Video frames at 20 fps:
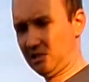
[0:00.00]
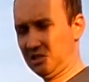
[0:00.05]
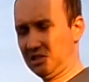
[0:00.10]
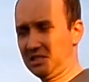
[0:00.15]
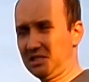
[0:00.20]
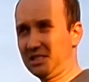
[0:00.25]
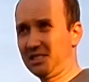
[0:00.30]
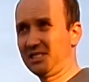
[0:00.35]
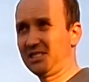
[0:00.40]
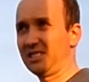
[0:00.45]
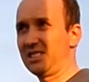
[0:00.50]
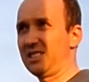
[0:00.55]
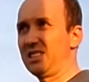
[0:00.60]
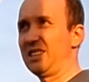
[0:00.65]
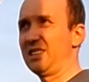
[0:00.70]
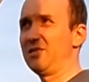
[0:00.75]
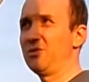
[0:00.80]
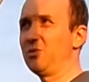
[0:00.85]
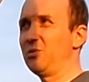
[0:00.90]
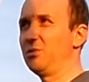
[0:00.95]
так сказать.
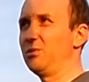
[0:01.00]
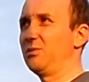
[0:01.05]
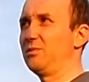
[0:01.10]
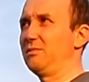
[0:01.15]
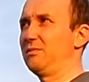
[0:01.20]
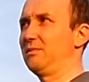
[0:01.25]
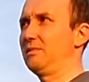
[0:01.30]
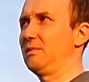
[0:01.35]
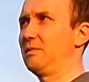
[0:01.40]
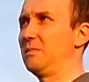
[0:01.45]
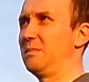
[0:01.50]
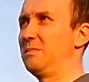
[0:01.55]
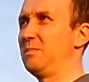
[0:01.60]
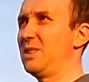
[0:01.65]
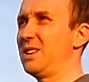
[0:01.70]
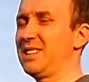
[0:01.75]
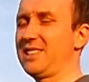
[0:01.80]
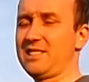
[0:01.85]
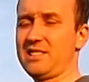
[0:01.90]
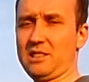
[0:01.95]
Ну,
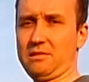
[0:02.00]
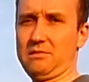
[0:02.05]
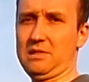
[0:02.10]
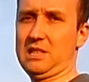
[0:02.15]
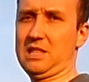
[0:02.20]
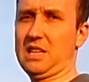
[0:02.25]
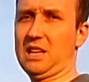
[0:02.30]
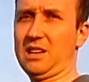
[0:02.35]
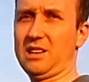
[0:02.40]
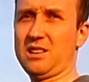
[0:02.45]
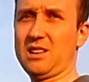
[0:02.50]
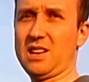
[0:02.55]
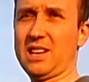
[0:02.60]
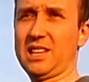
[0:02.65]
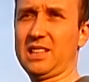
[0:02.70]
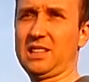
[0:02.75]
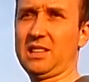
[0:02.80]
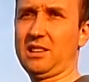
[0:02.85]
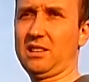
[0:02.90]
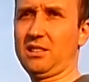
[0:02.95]
башня ветряка это